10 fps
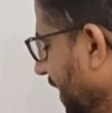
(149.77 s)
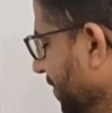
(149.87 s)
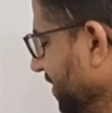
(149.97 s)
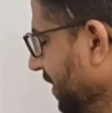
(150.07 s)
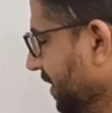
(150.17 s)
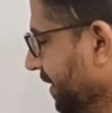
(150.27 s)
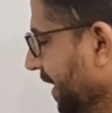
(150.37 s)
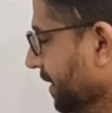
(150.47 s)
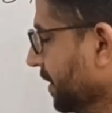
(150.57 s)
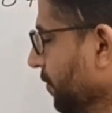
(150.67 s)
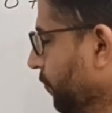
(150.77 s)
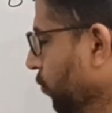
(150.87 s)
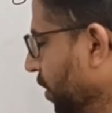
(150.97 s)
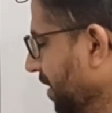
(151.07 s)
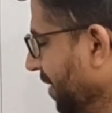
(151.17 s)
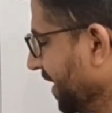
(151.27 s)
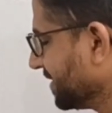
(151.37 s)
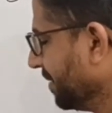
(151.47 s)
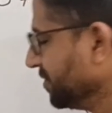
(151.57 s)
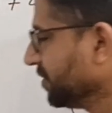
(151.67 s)
क्या बचा टेन फोर एल
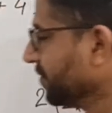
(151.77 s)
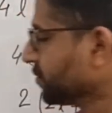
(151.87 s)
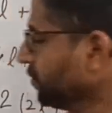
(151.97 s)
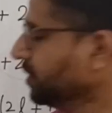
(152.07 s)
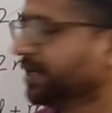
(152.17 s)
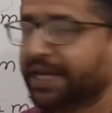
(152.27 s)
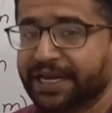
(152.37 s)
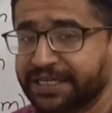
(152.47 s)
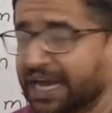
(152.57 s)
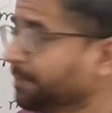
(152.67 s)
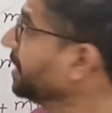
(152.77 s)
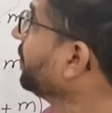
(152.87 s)
माइनस एम इज इक्वल टू टेन ये आपकी